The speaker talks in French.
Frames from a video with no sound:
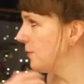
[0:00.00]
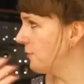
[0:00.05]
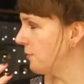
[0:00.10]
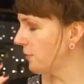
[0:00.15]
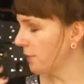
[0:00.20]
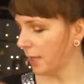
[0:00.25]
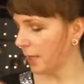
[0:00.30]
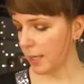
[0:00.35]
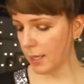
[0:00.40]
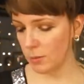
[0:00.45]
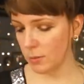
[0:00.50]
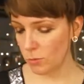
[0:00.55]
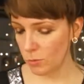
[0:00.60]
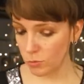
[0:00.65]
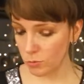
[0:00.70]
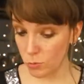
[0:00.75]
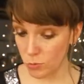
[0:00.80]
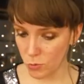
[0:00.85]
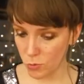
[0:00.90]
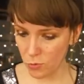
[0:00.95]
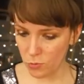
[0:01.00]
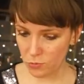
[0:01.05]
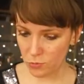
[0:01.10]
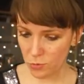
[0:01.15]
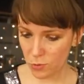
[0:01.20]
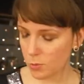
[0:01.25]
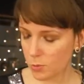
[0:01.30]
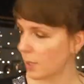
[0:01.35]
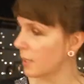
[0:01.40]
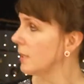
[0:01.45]
frais, donc tout ce qu'on
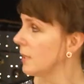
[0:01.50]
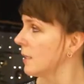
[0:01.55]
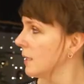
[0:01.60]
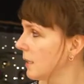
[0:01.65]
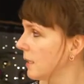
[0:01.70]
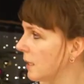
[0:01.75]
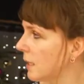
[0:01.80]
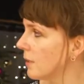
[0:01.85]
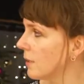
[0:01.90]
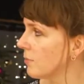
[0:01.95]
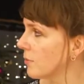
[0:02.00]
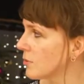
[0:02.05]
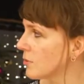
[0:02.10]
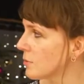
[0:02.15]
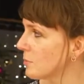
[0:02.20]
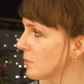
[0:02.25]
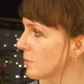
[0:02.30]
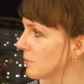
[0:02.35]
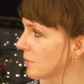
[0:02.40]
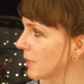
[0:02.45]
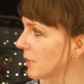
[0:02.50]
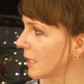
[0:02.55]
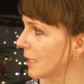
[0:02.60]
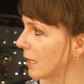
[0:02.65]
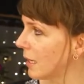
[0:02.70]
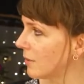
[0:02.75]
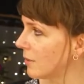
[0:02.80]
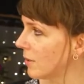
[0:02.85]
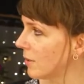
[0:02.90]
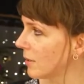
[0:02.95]
veut. Quoi. Ah, franchement, ton
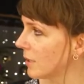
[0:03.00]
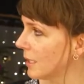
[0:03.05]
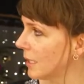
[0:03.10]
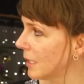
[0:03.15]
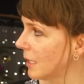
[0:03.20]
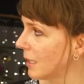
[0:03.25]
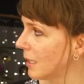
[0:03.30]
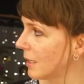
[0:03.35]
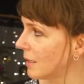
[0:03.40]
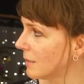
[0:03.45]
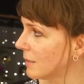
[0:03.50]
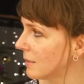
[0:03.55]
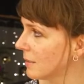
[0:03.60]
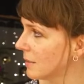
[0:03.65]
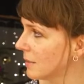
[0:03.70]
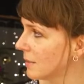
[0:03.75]
eyeliner, il est là. Hein.